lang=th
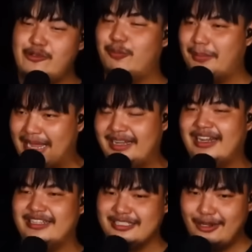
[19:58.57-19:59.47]
อายุประมา
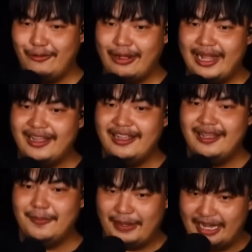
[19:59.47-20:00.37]
ณหนึ่งเลยถึงจะรู้ว่า
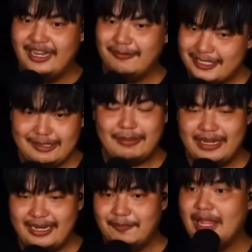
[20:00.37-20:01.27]
เพย์หนึ่งไม่ใช่
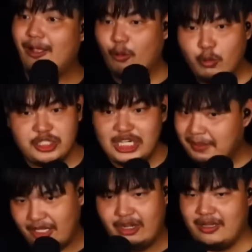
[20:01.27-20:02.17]
แบบนั้นอ่ะกู
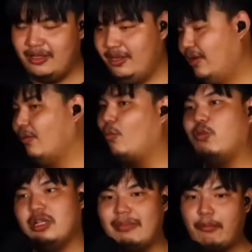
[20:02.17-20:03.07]
เชื่อมาตลอด กู